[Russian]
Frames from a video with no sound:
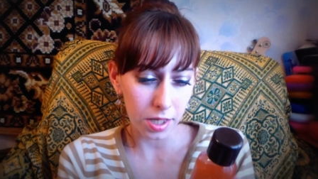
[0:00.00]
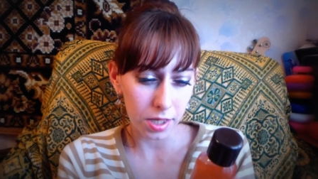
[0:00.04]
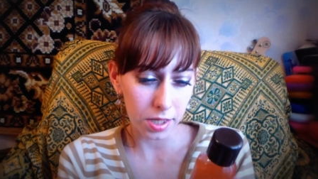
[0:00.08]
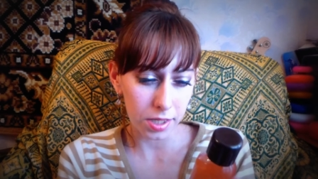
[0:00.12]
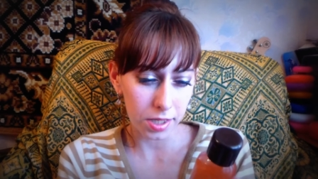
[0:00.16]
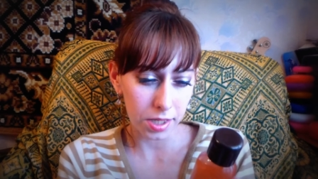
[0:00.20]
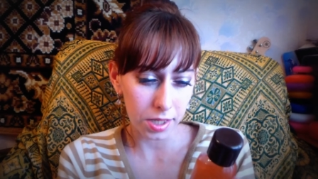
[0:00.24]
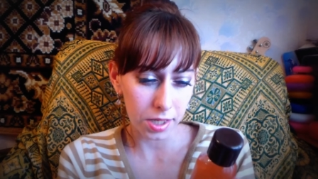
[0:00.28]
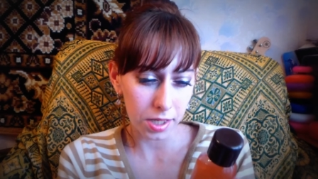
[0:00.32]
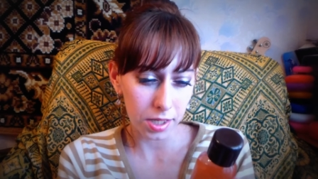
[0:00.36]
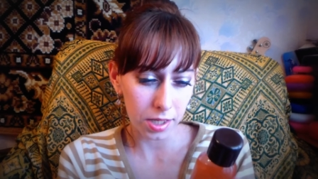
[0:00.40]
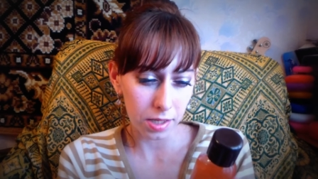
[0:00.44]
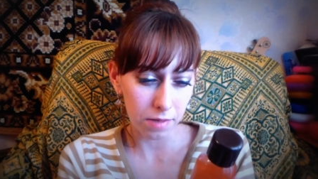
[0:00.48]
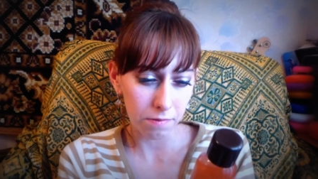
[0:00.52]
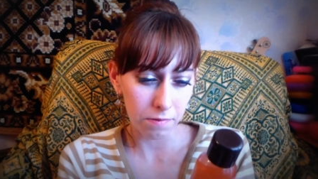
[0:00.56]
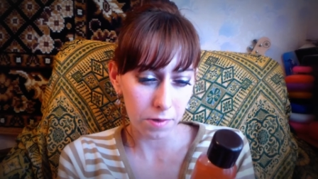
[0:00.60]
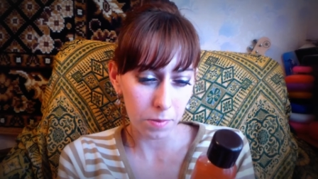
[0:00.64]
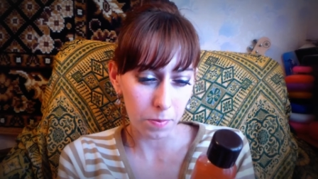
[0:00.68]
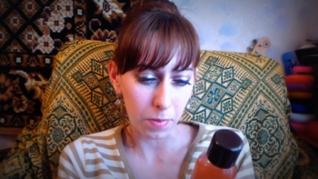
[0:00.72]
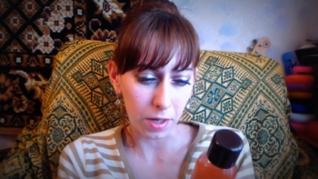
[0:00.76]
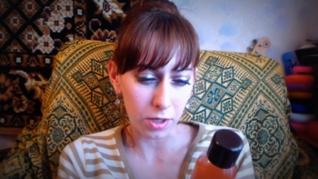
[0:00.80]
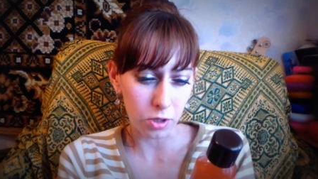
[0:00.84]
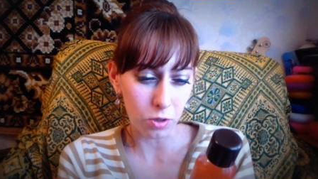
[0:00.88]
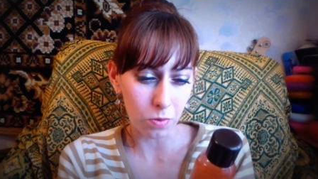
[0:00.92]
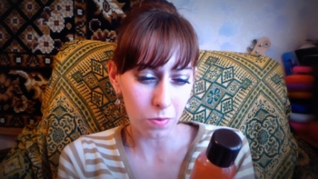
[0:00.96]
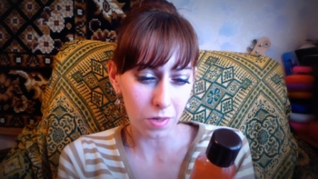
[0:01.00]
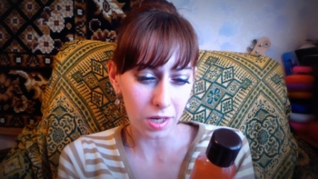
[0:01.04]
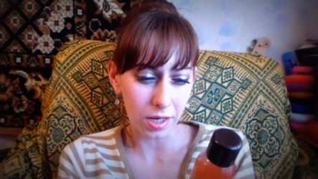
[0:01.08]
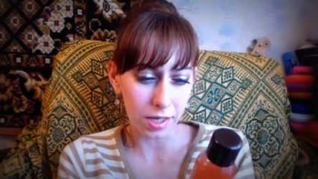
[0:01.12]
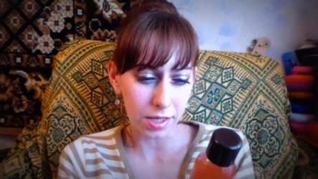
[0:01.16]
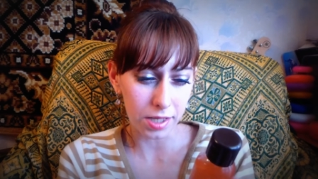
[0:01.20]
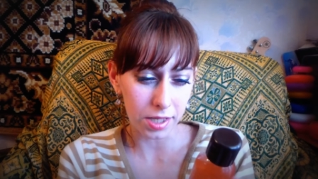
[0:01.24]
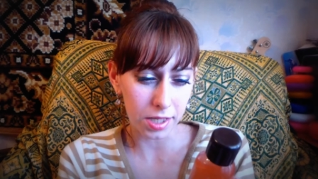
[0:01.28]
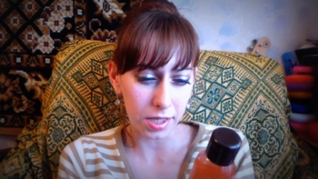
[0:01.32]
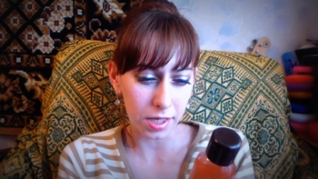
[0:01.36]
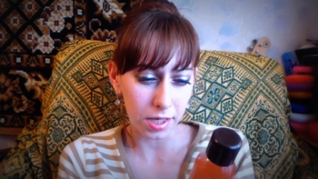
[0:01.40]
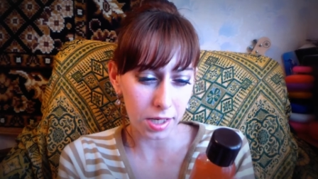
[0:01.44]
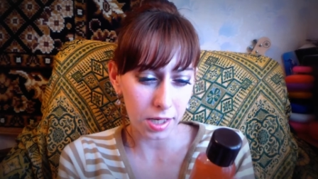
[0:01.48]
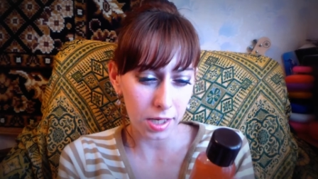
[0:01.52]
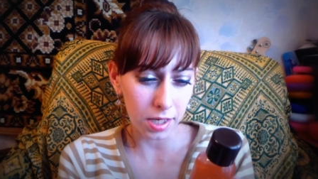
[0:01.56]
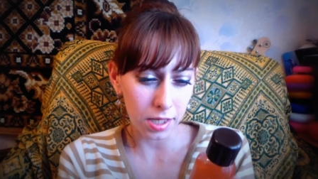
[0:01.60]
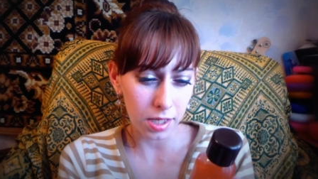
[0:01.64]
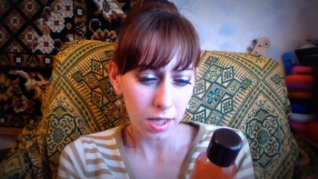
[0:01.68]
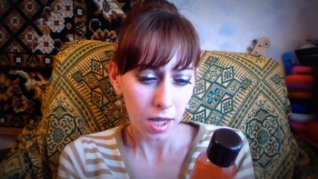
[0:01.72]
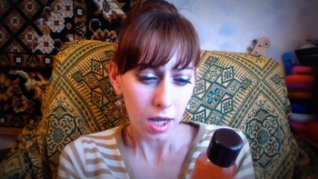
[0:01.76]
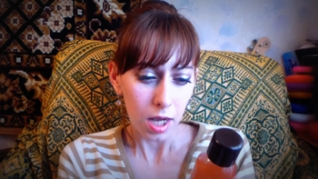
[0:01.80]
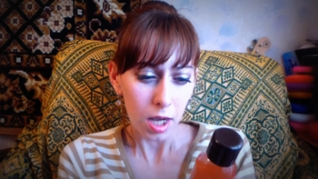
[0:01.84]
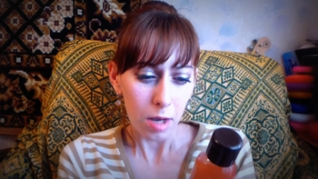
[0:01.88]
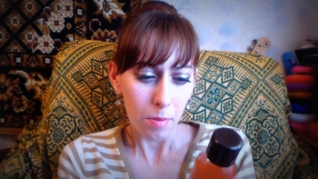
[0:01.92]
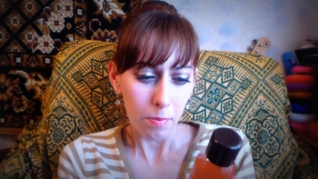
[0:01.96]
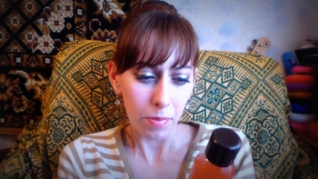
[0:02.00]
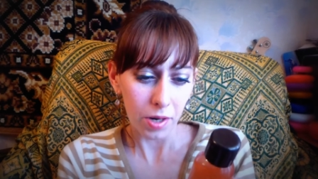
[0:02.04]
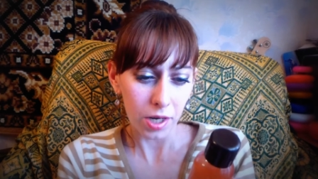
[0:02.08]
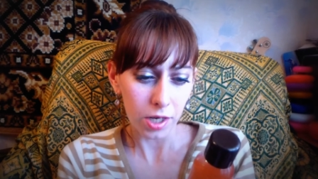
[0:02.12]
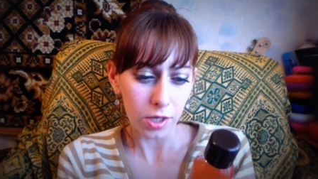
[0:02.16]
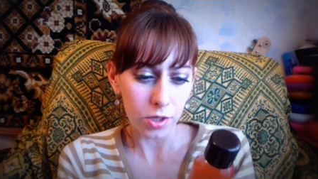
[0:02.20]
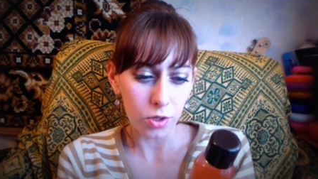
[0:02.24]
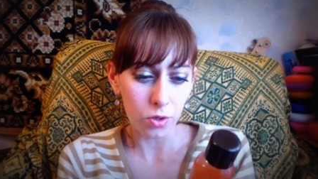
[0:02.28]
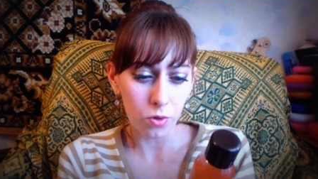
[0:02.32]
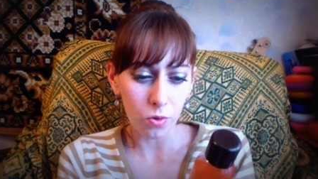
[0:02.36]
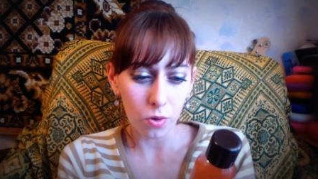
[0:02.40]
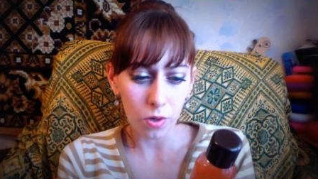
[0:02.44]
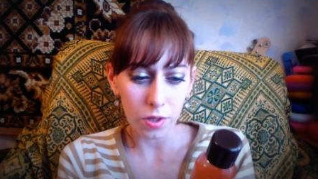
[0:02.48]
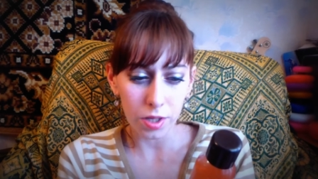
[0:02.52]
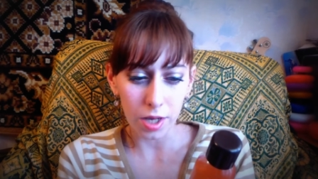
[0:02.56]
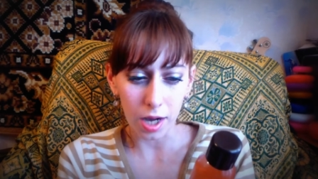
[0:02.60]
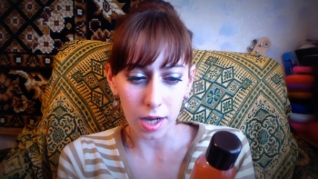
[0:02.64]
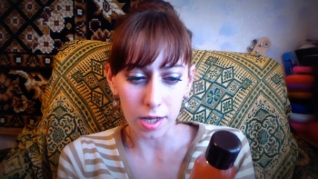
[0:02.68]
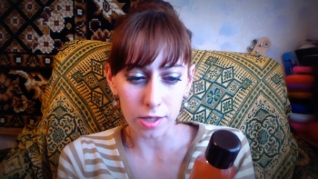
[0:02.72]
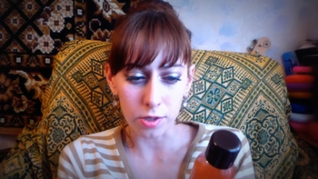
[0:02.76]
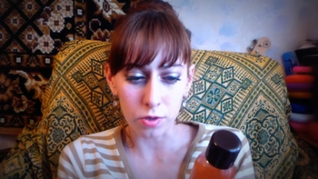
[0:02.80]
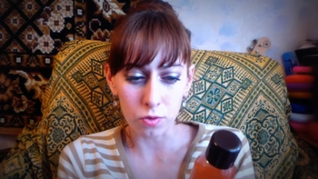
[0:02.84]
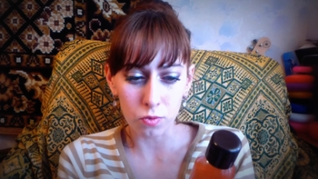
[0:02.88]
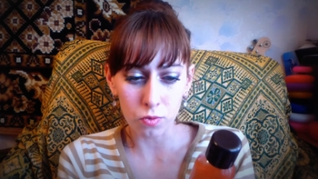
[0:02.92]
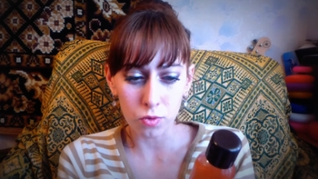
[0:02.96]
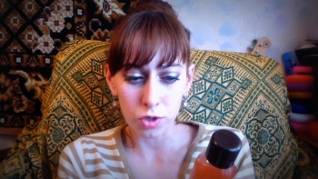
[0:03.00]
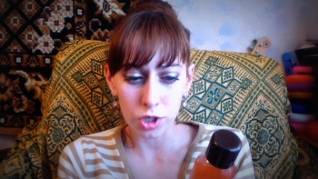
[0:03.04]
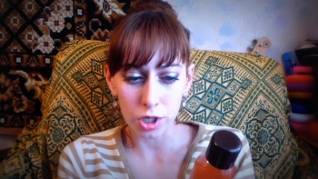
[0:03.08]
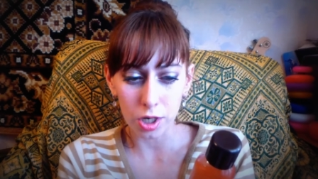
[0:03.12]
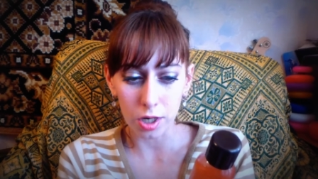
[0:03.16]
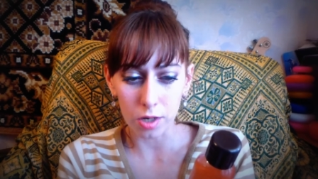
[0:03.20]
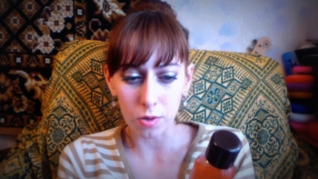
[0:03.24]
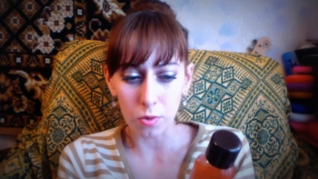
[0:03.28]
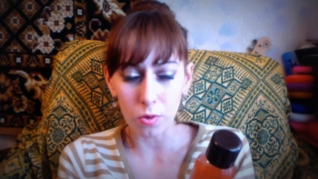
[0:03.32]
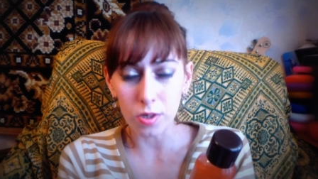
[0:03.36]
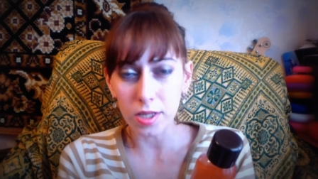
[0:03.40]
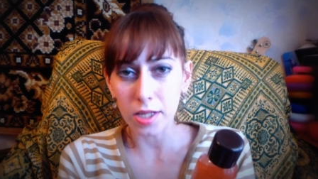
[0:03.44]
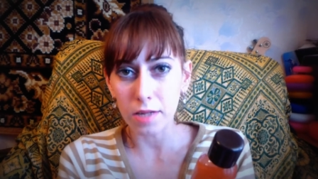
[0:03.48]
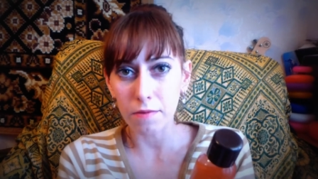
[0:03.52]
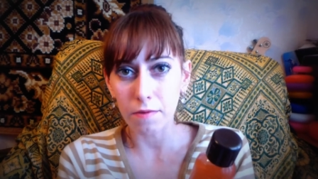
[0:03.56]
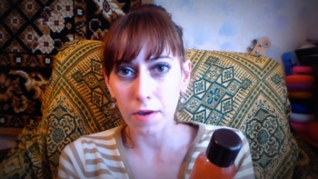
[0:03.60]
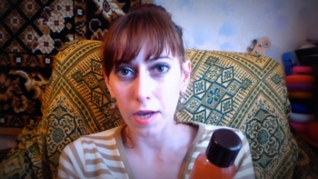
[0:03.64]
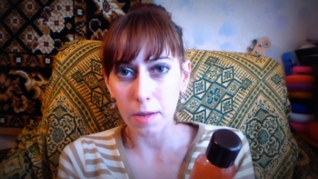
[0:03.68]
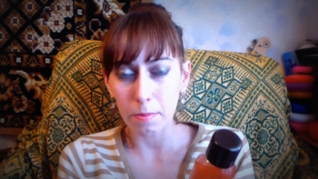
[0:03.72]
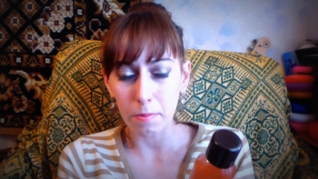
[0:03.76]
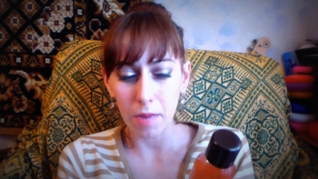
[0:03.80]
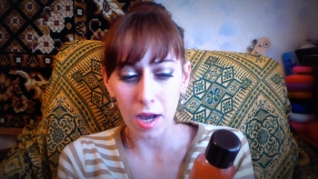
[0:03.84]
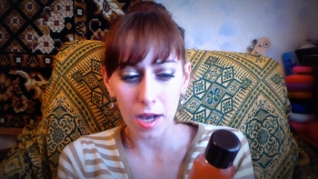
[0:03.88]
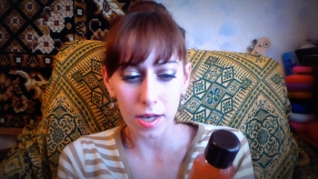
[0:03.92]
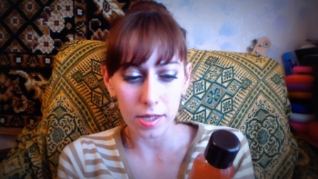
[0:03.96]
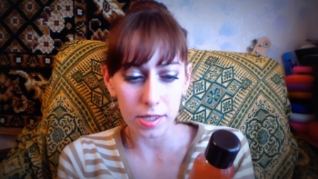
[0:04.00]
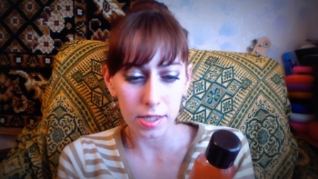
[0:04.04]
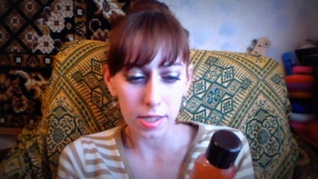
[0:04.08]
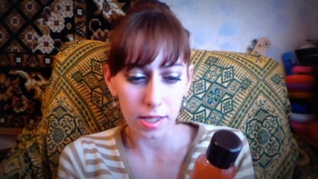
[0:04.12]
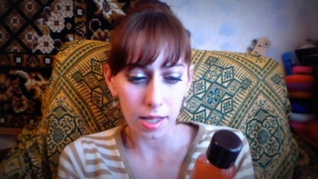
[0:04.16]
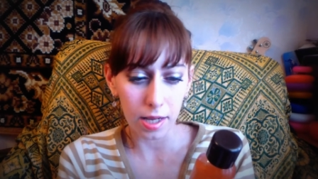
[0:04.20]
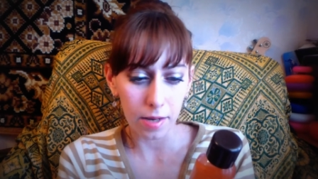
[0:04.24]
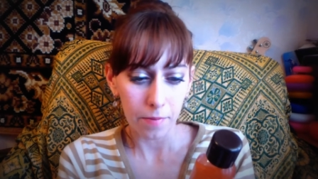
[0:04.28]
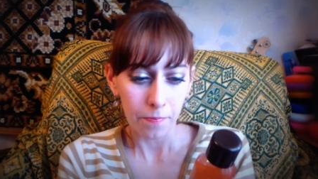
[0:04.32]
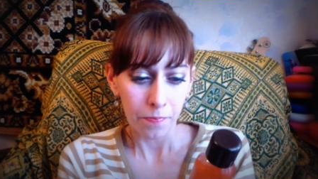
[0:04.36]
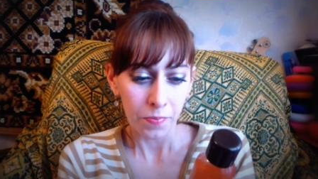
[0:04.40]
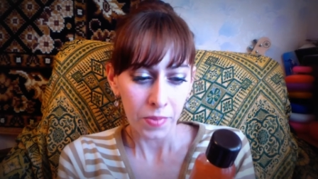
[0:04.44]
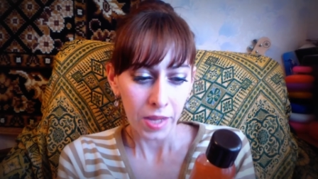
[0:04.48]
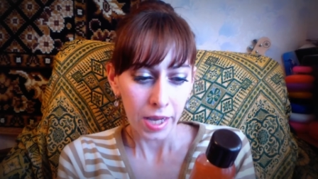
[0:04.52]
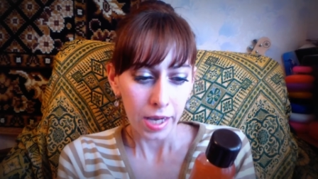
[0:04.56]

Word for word: этиловый, потом глицерин, полидон, отдушка, розовое масло,